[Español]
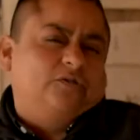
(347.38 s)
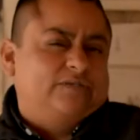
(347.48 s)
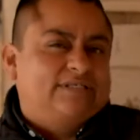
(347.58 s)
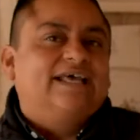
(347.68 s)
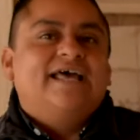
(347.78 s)

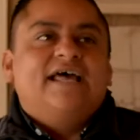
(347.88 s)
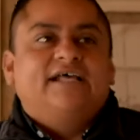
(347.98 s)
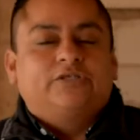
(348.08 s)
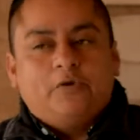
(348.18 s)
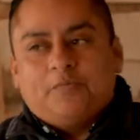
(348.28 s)
Entonces,
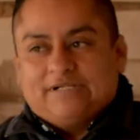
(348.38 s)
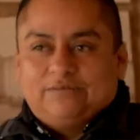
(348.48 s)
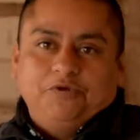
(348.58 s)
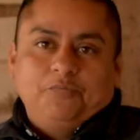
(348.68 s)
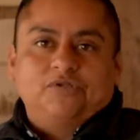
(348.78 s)
eso me
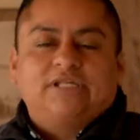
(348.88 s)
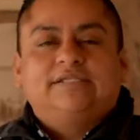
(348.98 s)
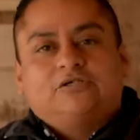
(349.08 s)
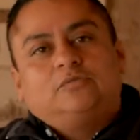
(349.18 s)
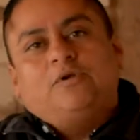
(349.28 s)
parece muy
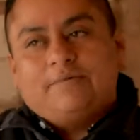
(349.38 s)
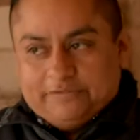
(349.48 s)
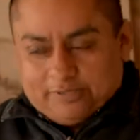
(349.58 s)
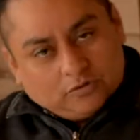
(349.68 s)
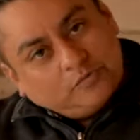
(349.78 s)
importante, cómo la
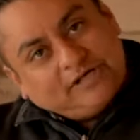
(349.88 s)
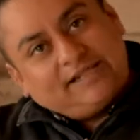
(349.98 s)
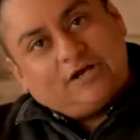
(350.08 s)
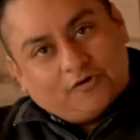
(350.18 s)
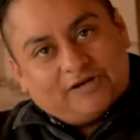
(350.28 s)
misma
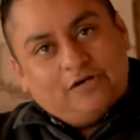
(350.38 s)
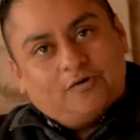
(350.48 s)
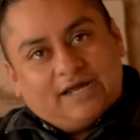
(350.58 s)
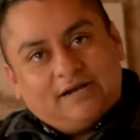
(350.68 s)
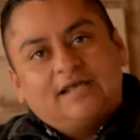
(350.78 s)
comunidad acoge el
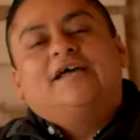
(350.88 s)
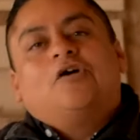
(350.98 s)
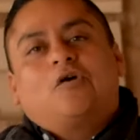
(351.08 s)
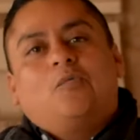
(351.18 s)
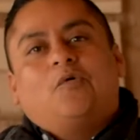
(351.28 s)
lugar
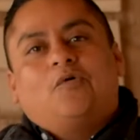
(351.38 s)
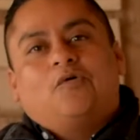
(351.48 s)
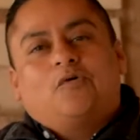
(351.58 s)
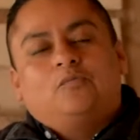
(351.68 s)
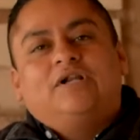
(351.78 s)

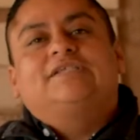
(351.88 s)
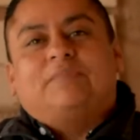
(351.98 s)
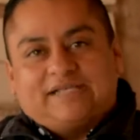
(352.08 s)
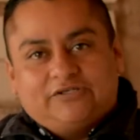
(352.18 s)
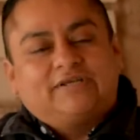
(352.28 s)
como, como un
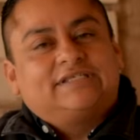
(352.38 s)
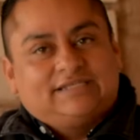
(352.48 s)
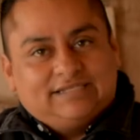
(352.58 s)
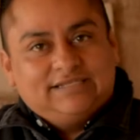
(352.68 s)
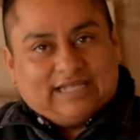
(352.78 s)
espacio que
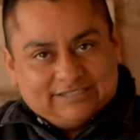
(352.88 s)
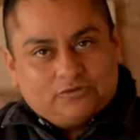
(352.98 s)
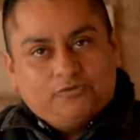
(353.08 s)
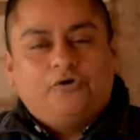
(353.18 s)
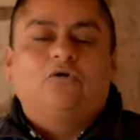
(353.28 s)
sienten tan
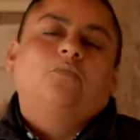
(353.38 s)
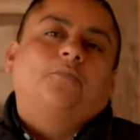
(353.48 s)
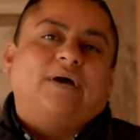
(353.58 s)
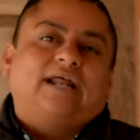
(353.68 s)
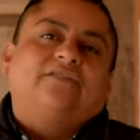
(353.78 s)
suyo
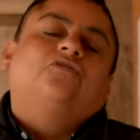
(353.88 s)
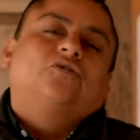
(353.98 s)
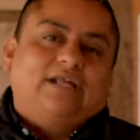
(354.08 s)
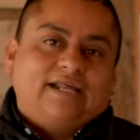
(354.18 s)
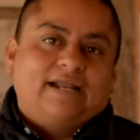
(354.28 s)
como para
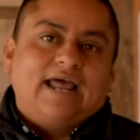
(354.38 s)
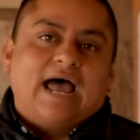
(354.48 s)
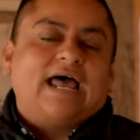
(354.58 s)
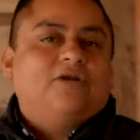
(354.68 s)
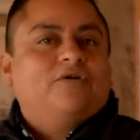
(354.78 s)
donar
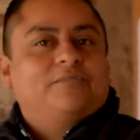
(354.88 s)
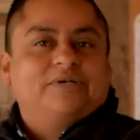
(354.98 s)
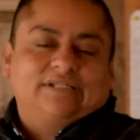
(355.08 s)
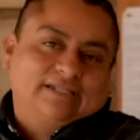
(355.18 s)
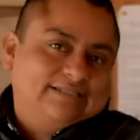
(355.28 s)
algo que
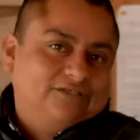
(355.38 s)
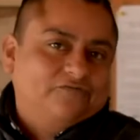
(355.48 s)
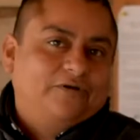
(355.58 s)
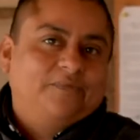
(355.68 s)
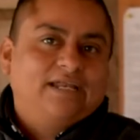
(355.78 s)
pertenece a
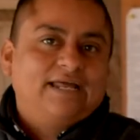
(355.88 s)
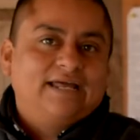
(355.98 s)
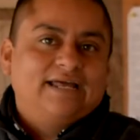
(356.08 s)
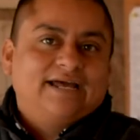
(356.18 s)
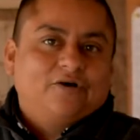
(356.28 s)
su
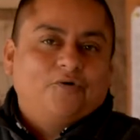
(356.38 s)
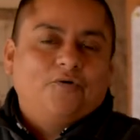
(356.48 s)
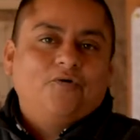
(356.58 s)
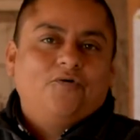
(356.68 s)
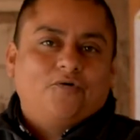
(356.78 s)
familia
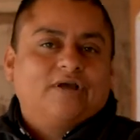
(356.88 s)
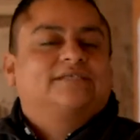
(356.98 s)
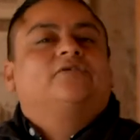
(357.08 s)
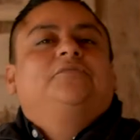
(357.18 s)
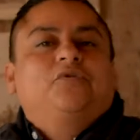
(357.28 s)
o, o
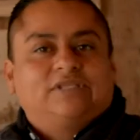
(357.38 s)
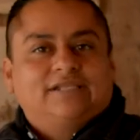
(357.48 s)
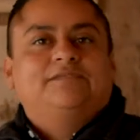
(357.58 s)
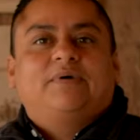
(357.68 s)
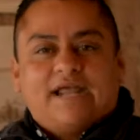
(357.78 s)
que son
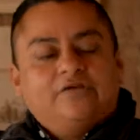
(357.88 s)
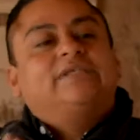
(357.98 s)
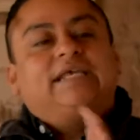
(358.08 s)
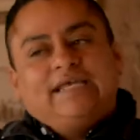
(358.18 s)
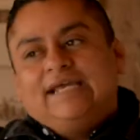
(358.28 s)
importantes para
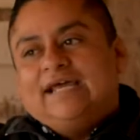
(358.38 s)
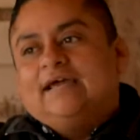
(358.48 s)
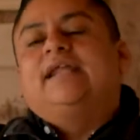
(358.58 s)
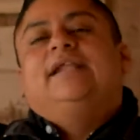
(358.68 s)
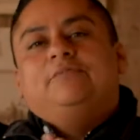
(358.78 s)
ellos y
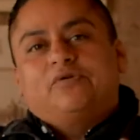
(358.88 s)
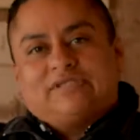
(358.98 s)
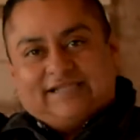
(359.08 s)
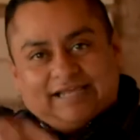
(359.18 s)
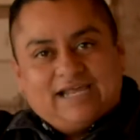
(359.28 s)
creen
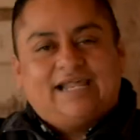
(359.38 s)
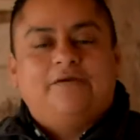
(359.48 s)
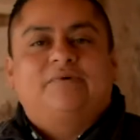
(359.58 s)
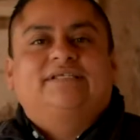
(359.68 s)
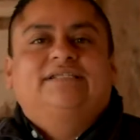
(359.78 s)
importante que la
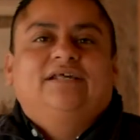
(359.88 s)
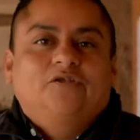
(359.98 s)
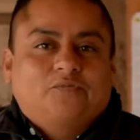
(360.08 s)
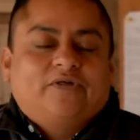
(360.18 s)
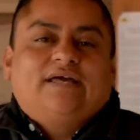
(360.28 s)
demás gente
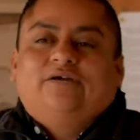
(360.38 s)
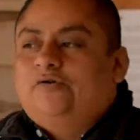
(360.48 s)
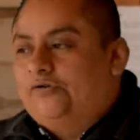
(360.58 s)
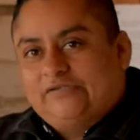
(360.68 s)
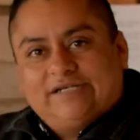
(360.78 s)
los pueda
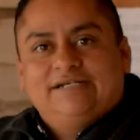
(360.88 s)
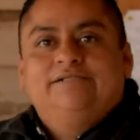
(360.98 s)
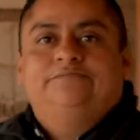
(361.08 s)
conocer.